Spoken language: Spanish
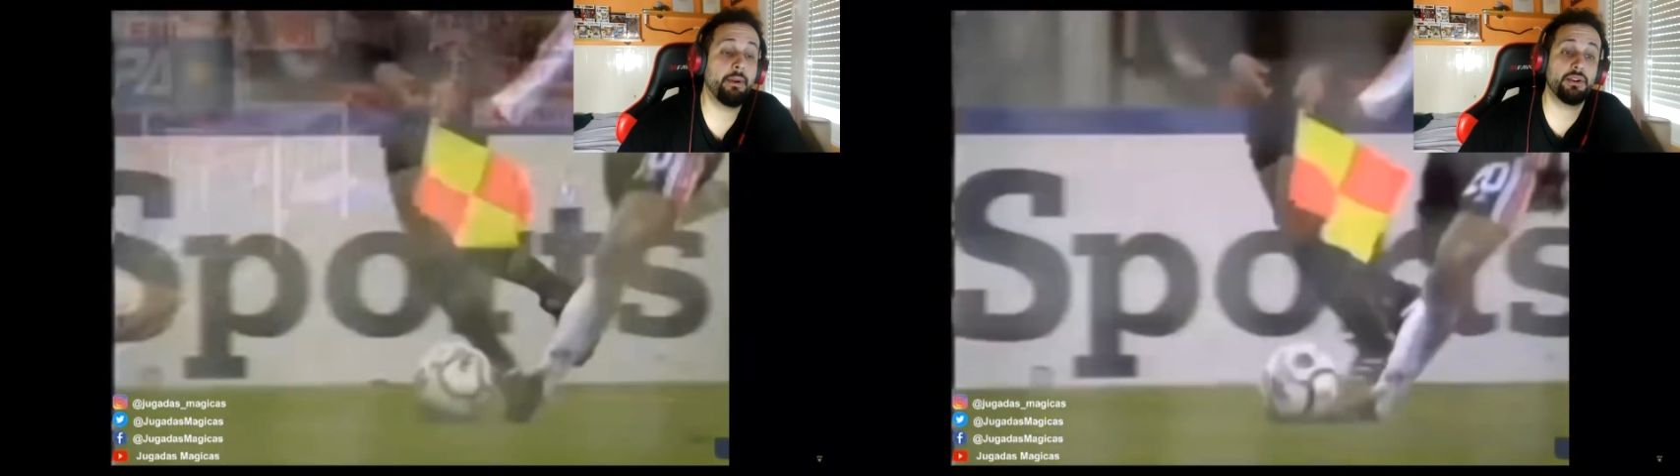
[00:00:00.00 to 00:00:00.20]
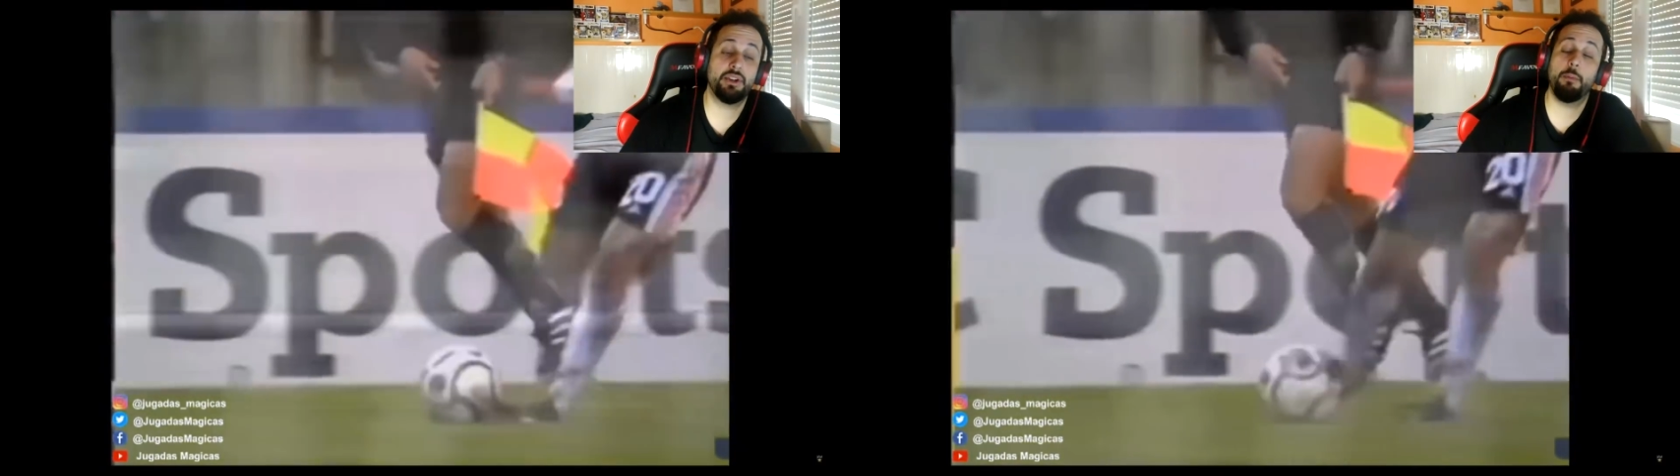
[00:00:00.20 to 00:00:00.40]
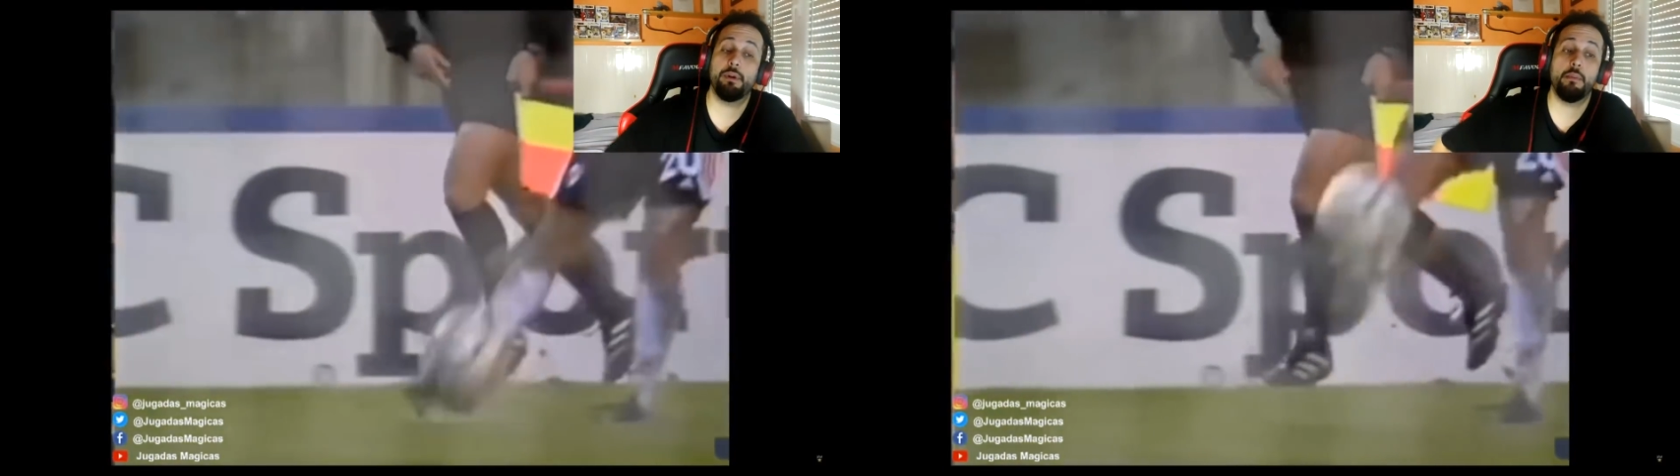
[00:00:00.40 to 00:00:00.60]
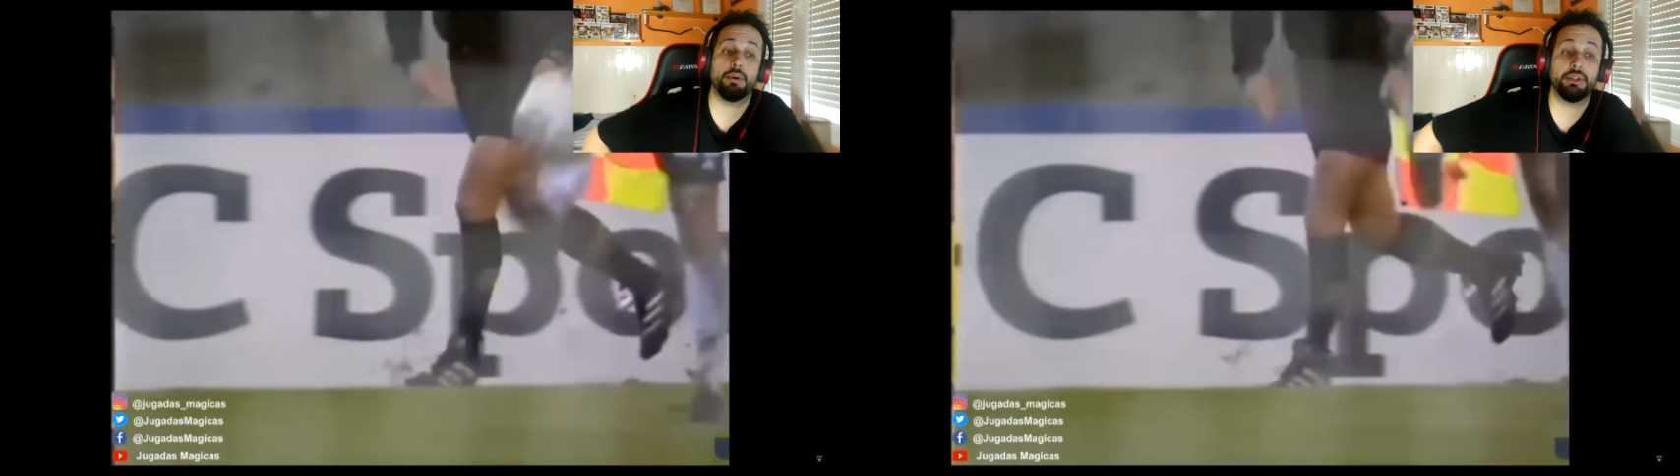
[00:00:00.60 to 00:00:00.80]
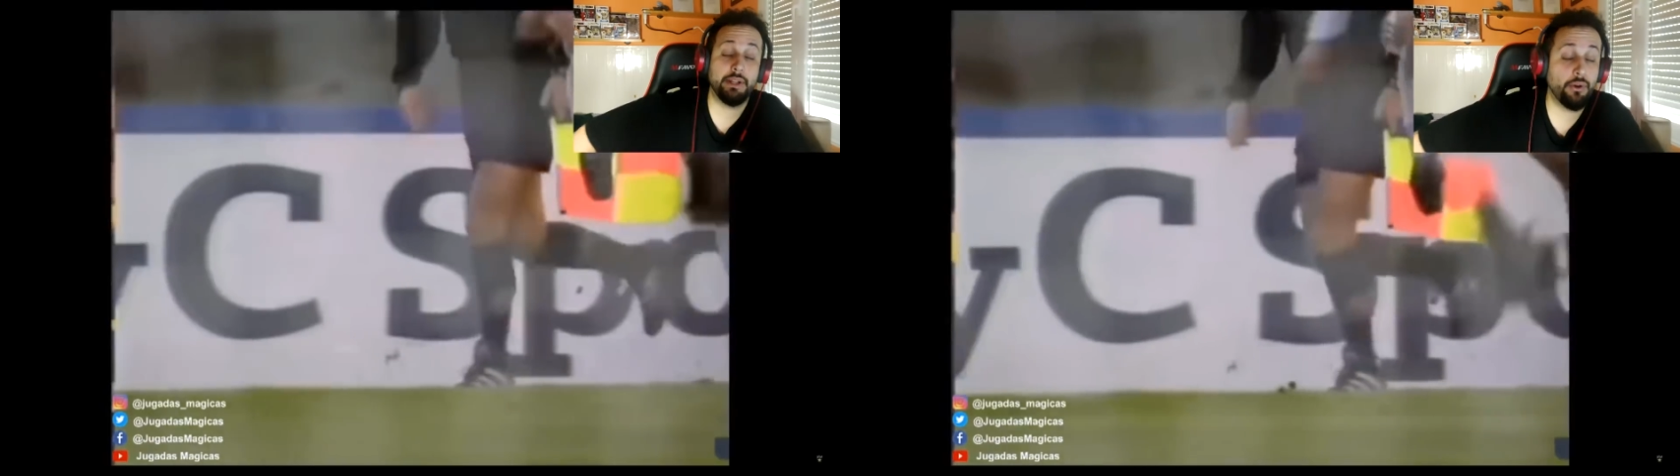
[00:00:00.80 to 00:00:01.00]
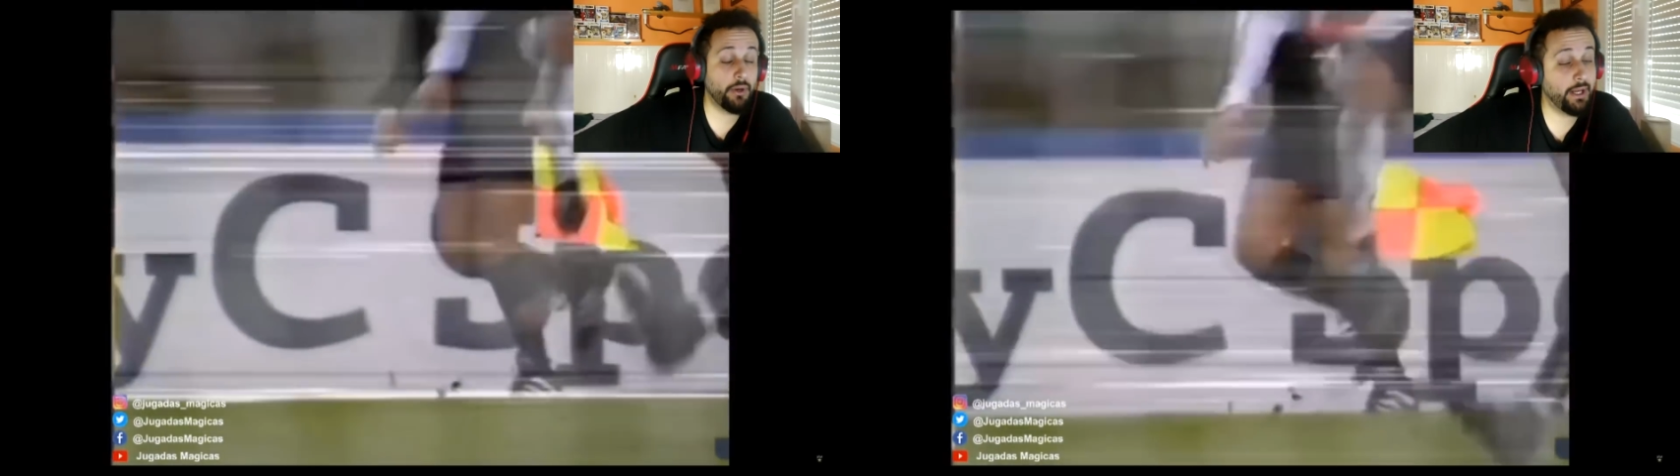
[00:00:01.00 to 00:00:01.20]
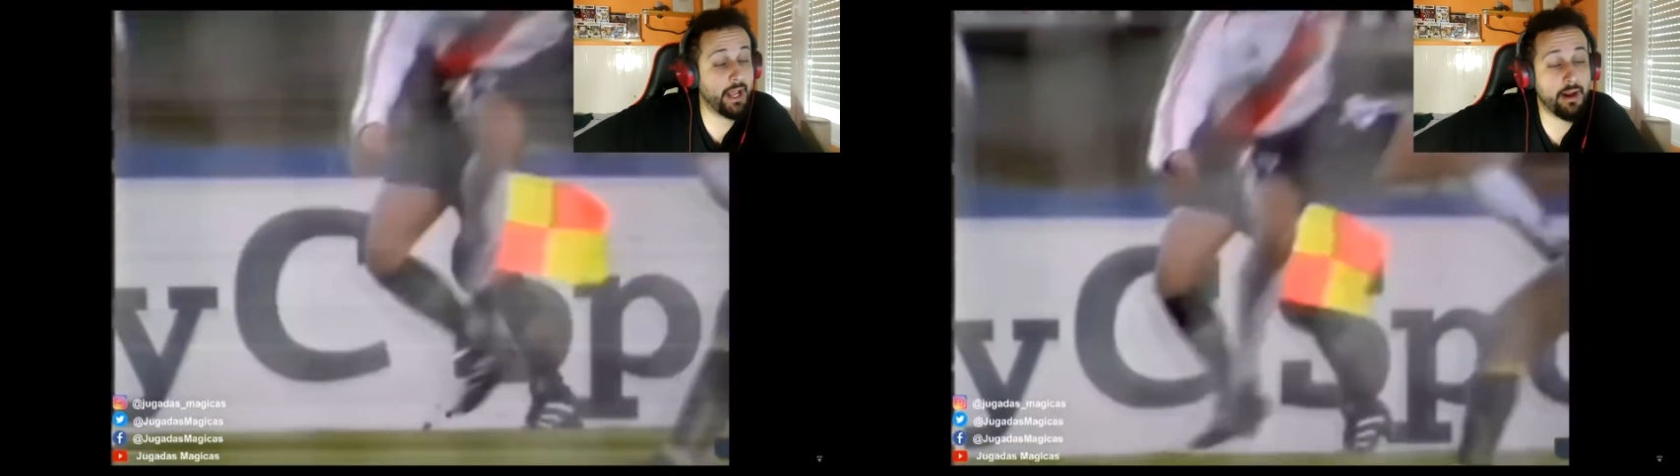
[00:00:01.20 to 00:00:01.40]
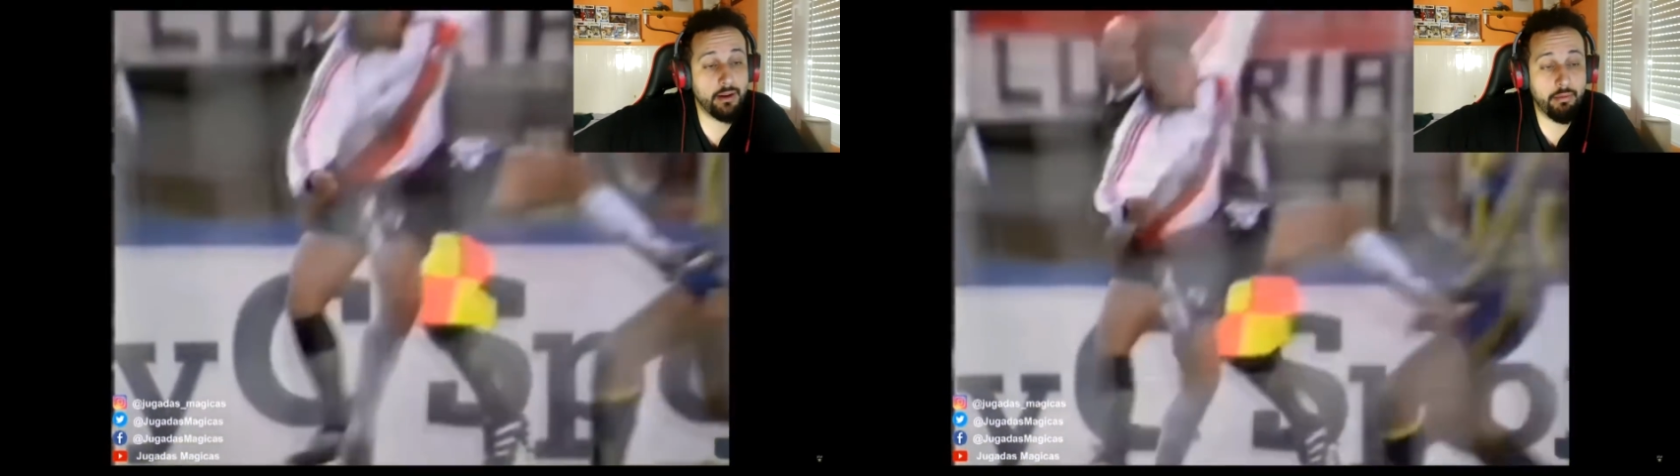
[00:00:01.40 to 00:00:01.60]
pero si no es por el portero
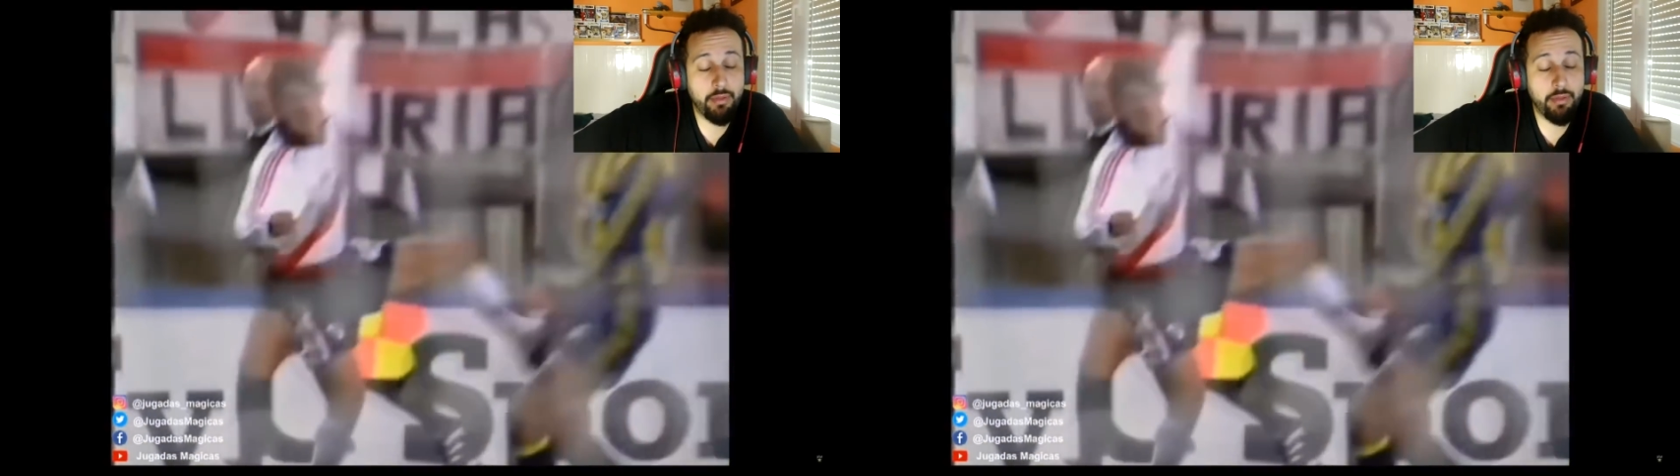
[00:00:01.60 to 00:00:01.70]
irían